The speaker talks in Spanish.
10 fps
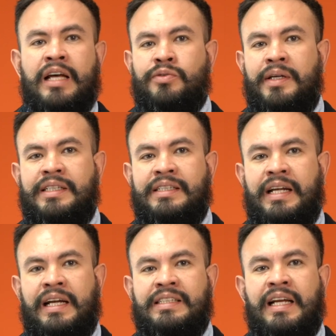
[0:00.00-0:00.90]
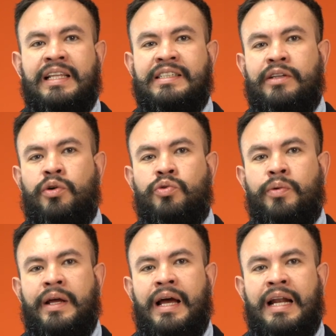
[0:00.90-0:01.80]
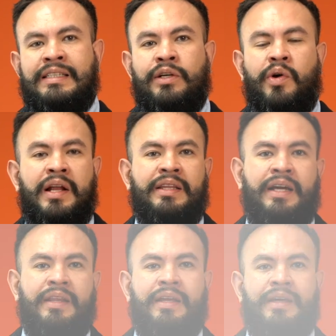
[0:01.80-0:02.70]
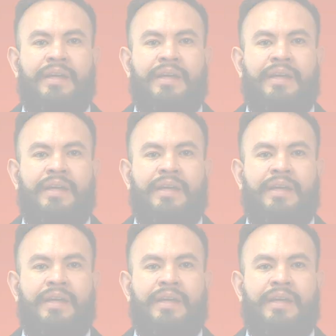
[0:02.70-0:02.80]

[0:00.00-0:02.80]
La subasta se realizará el 17 de octubre a las 5 de la tarde.